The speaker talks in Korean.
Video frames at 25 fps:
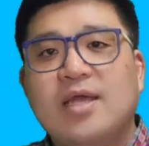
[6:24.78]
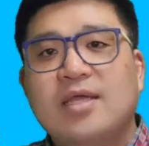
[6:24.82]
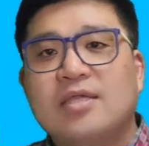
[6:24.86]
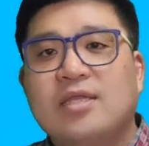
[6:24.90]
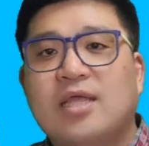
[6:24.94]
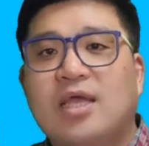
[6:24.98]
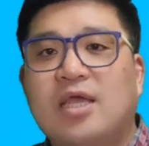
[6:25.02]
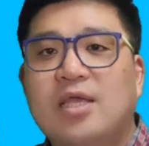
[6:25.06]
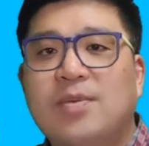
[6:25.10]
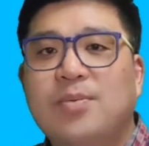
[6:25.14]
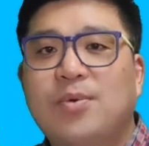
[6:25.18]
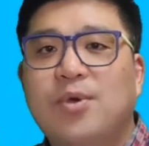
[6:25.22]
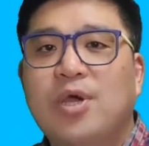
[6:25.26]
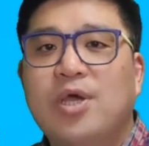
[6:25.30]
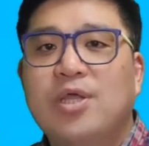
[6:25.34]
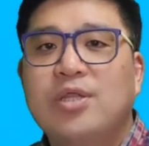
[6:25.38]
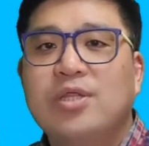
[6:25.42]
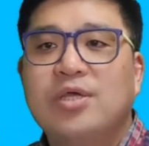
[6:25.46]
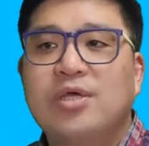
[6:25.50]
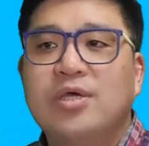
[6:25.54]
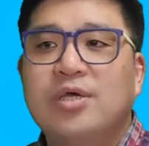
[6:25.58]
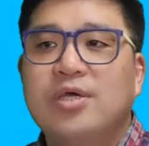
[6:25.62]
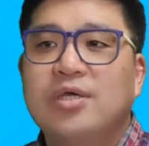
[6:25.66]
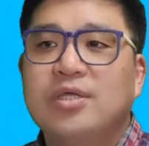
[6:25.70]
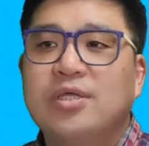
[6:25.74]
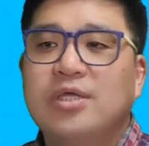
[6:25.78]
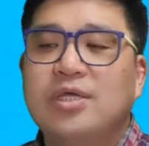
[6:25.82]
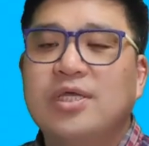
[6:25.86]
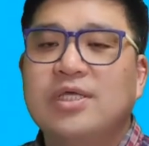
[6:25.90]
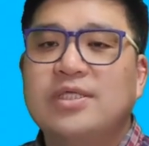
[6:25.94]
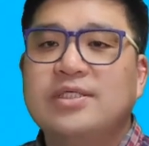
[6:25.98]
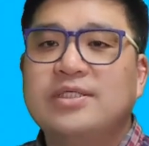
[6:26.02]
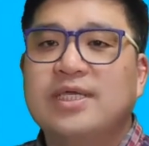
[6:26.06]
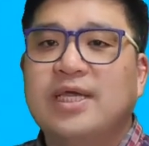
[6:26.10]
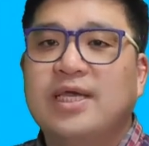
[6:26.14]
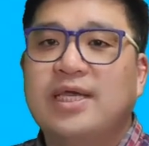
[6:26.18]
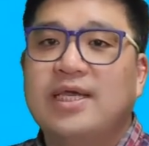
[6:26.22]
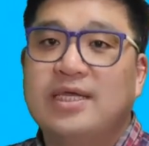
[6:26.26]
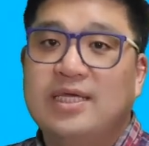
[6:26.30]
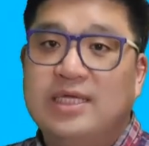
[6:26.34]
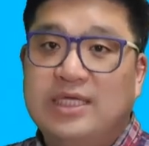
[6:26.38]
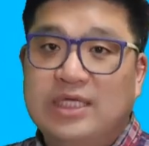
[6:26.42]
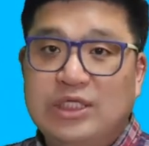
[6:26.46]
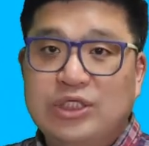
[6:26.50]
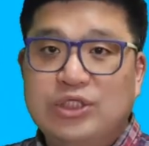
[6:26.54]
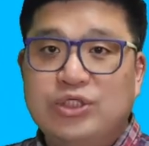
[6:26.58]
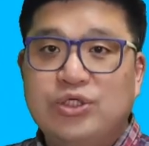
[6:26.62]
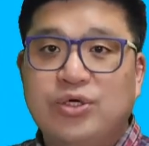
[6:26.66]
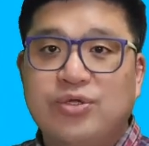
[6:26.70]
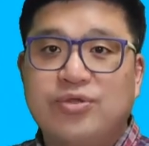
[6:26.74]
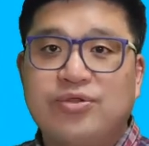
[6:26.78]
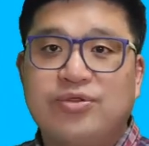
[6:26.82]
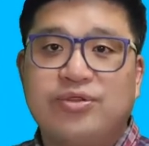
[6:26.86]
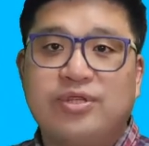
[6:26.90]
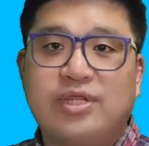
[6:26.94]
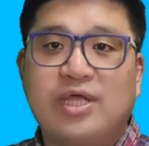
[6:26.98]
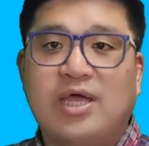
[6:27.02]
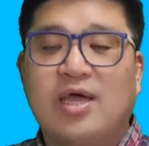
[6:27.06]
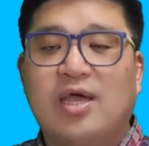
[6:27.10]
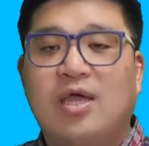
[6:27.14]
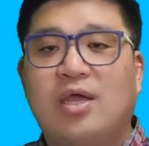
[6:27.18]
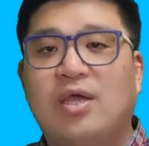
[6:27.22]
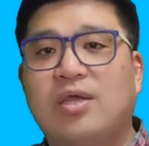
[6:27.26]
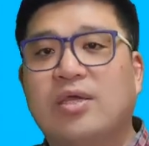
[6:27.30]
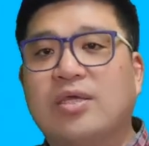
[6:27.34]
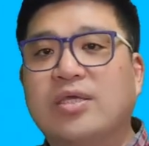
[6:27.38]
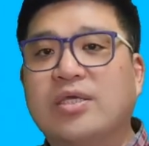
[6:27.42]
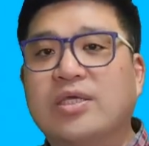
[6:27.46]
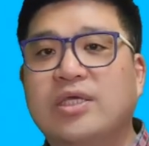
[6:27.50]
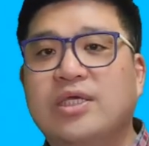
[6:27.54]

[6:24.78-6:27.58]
네, 이번에는 일제 인적 스타일,